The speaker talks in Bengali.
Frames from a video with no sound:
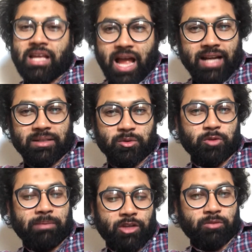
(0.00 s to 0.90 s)
আগের মতো
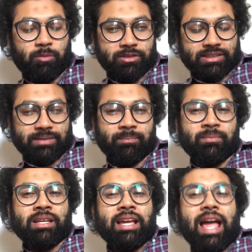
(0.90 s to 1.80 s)
ব্যালট বক্সে
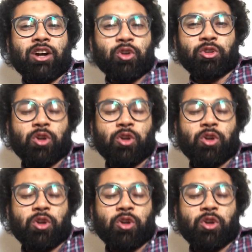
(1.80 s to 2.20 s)
এখন